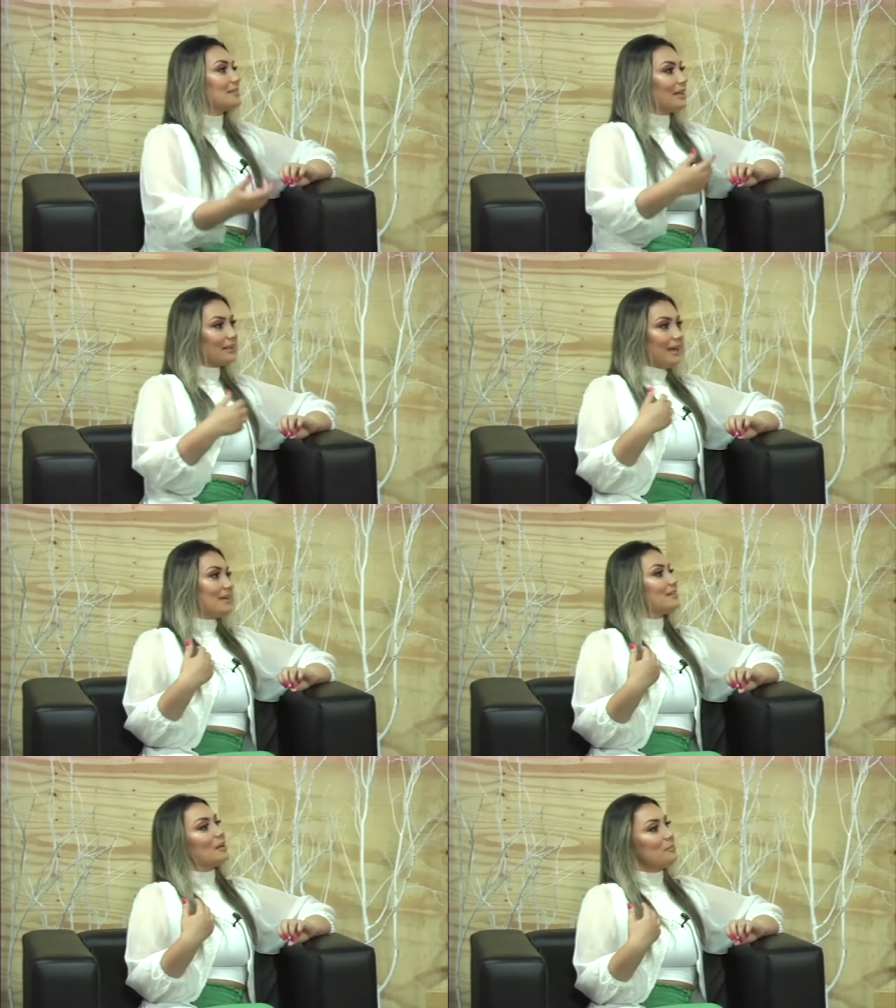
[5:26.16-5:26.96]
ela
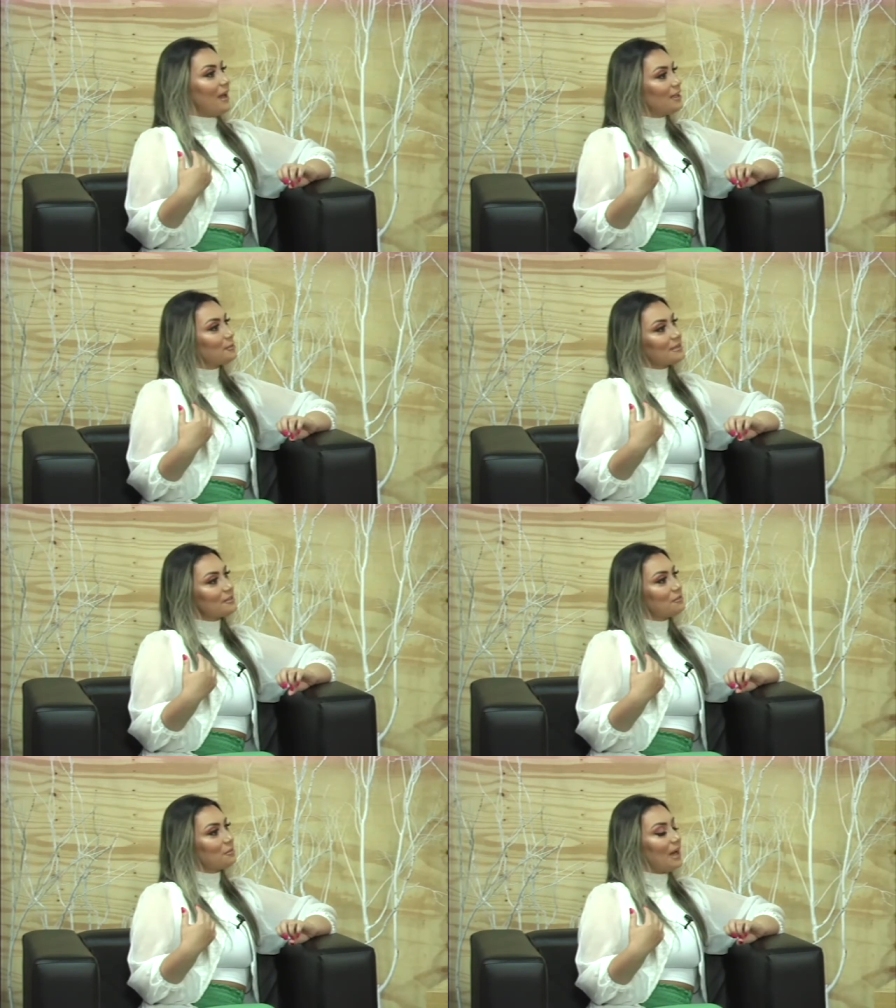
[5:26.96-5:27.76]
quer, ela pede para
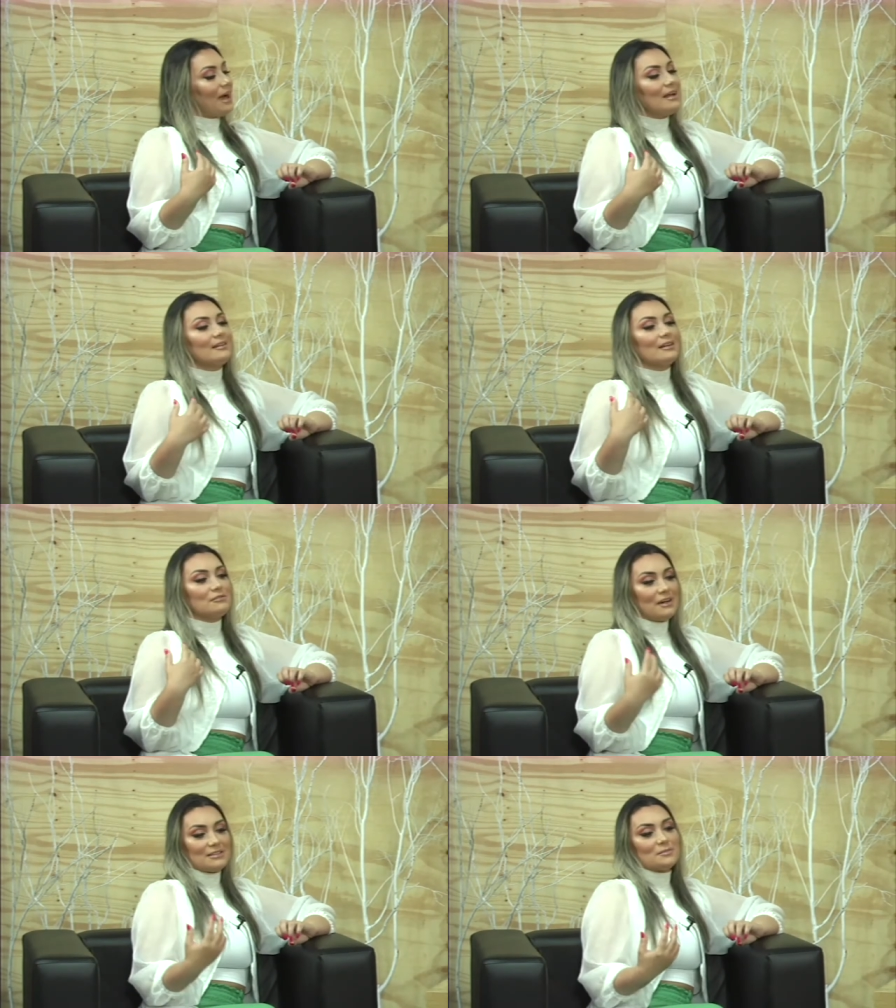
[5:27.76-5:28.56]
ser filmada, ela
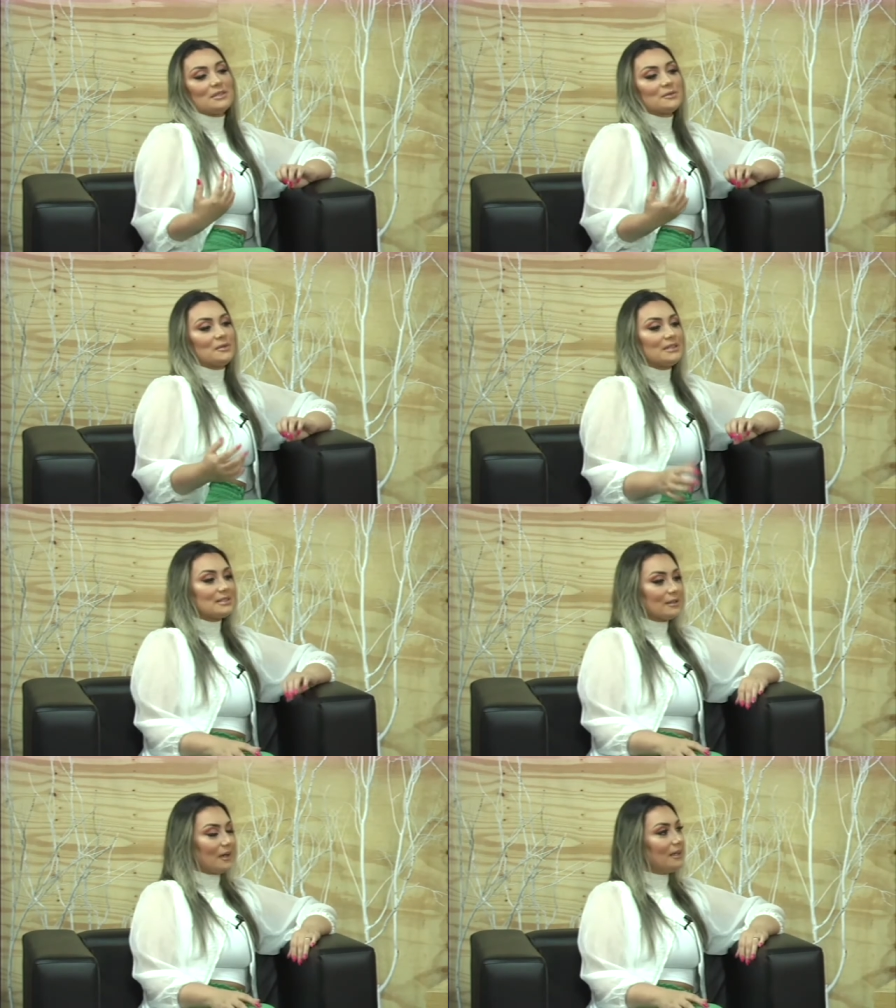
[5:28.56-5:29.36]
faz umas coisas,
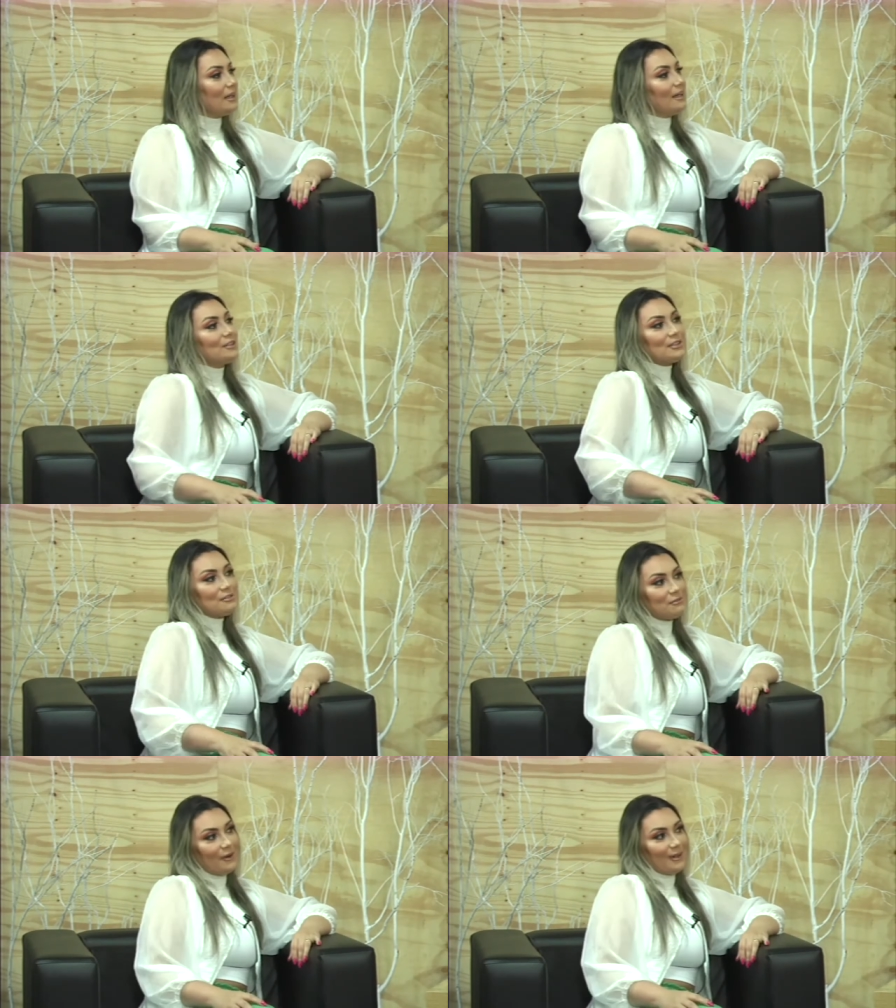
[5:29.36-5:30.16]
agora tira
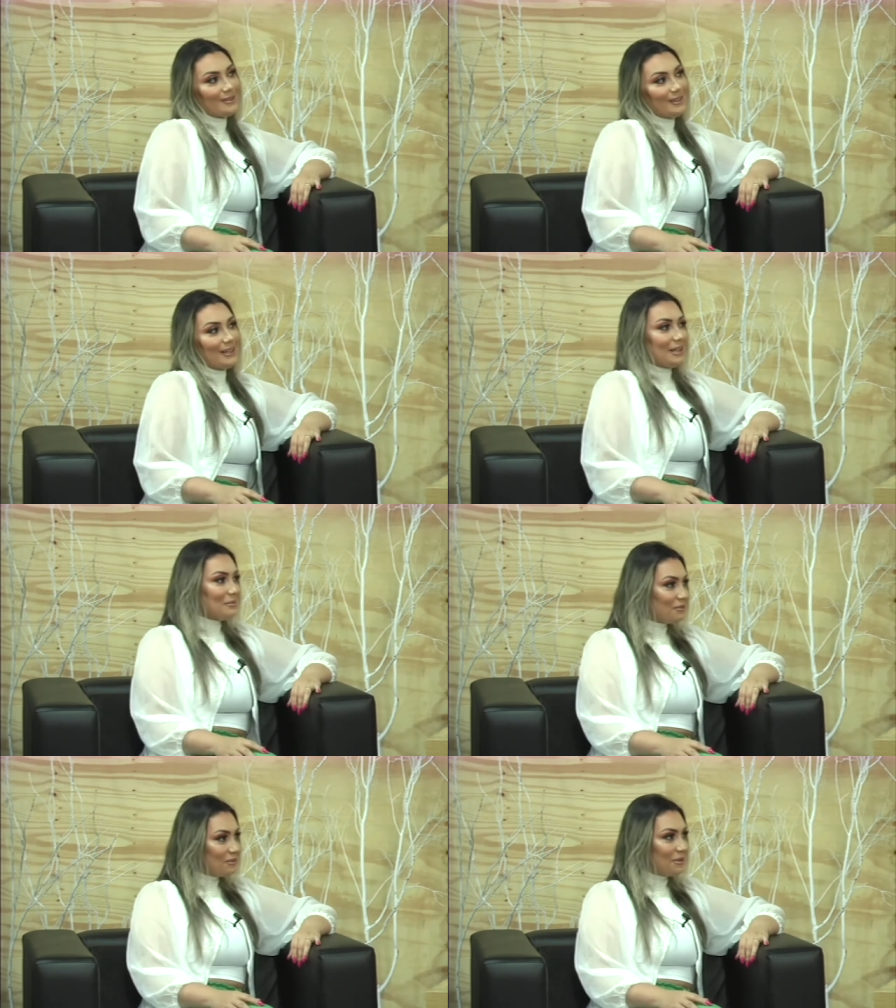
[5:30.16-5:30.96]
foto, agora
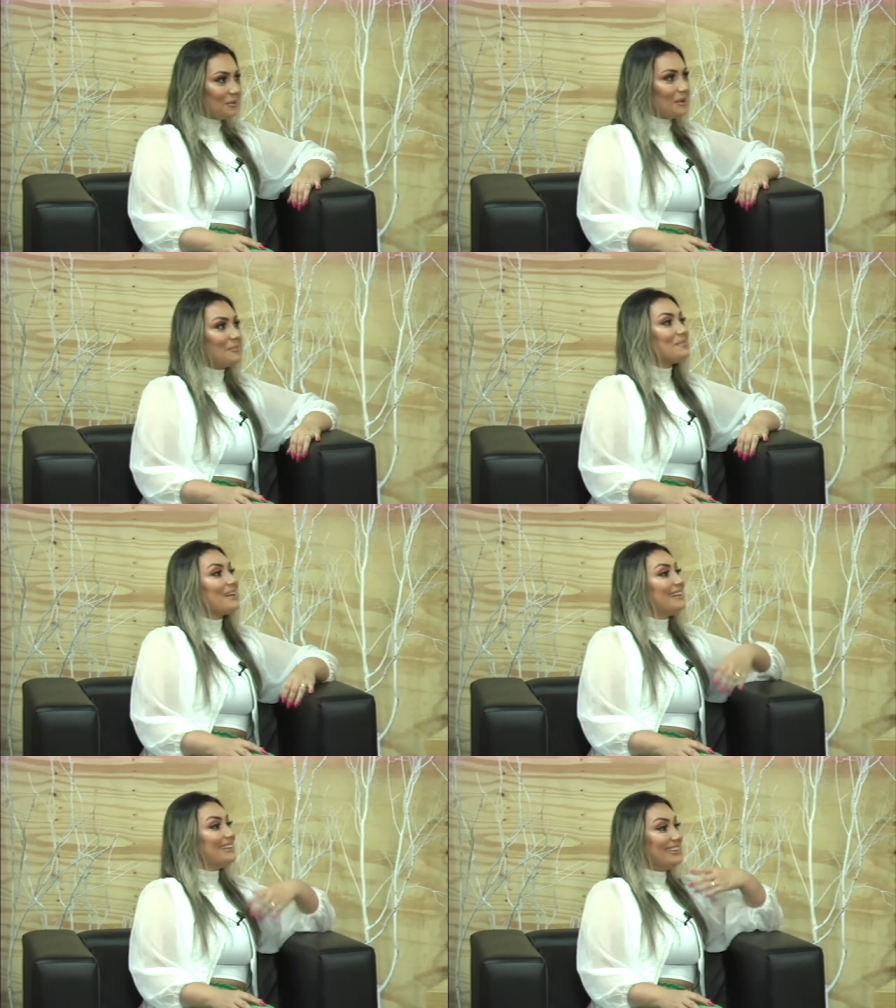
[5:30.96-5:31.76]
me filma.
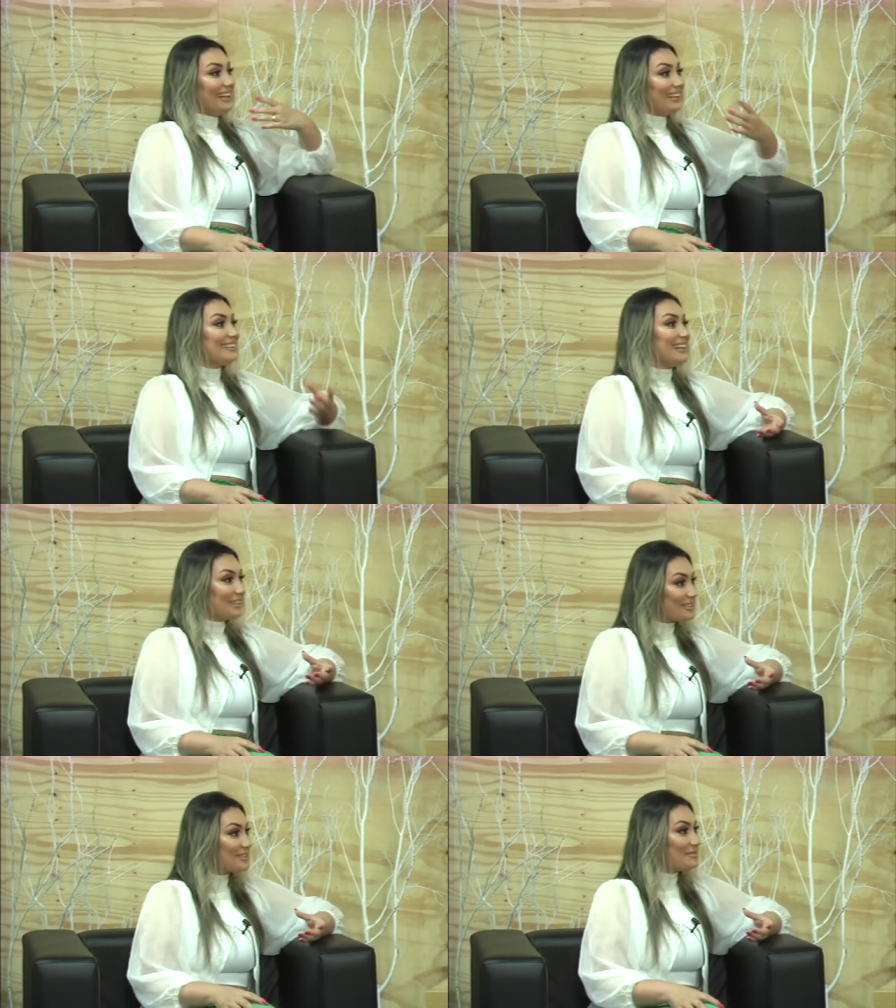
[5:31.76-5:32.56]
Então ela tá
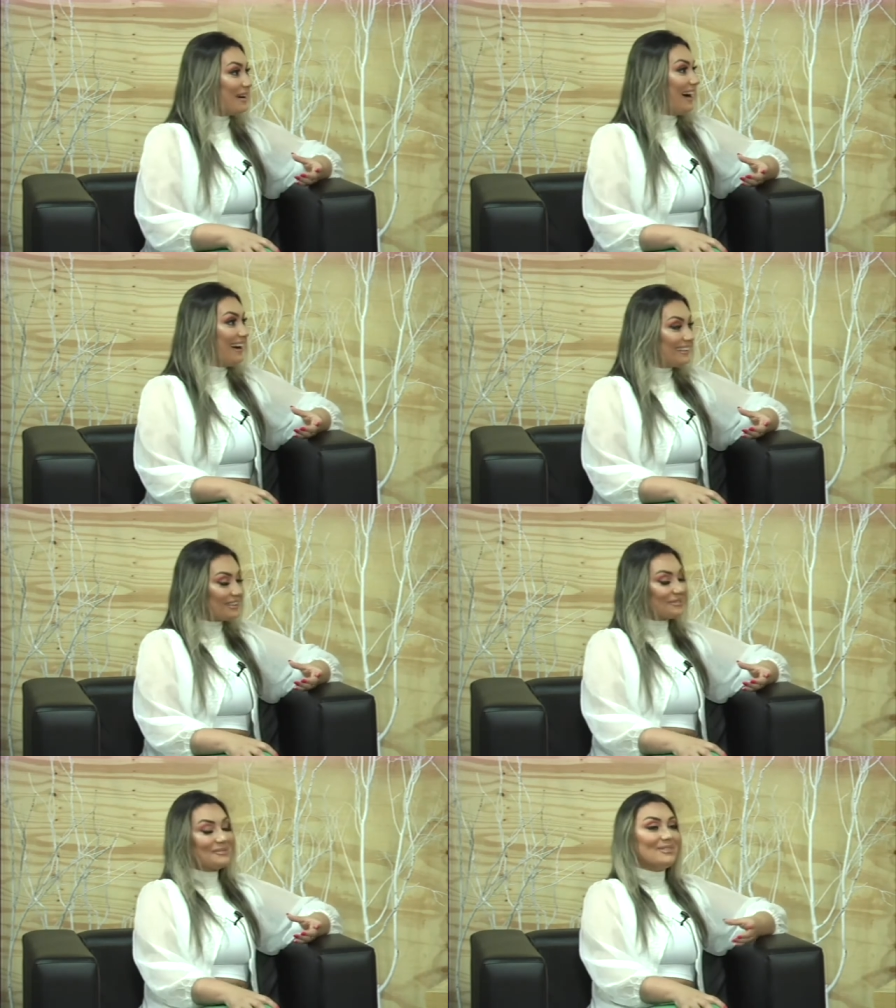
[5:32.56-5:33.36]

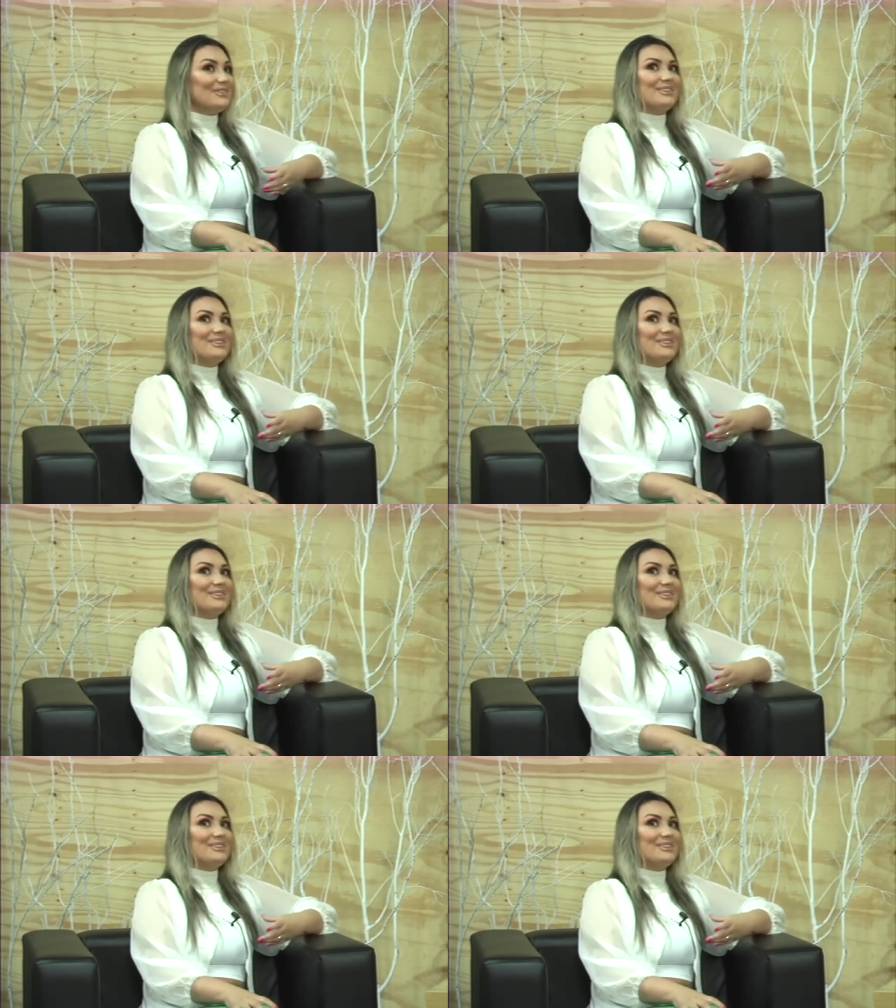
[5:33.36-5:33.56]
acostumada. tá muito... sendo